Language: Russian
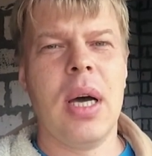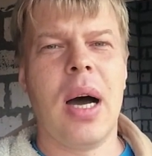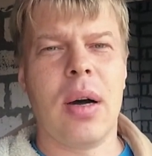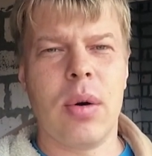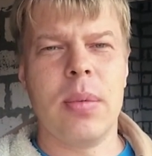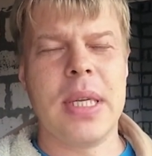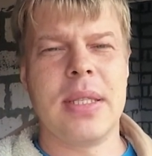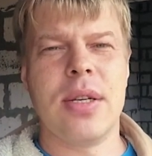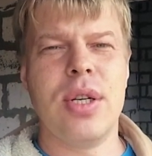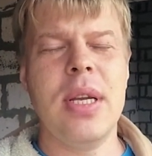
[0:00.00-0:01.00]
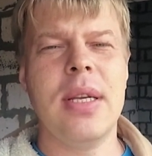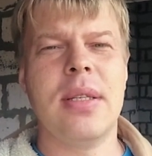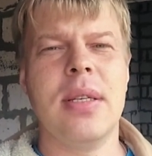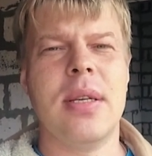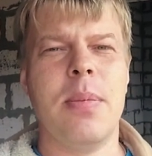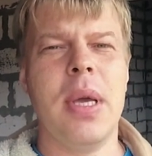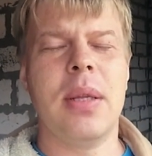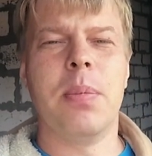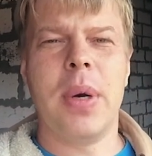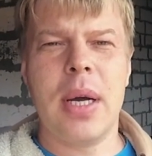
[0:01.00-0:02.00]
Огромное значение здесь
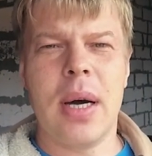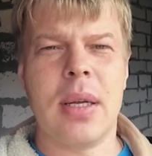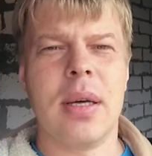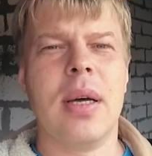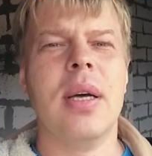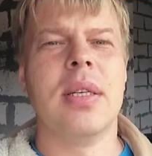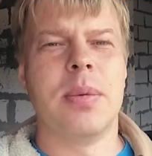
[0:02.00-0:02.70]
имеет бригада.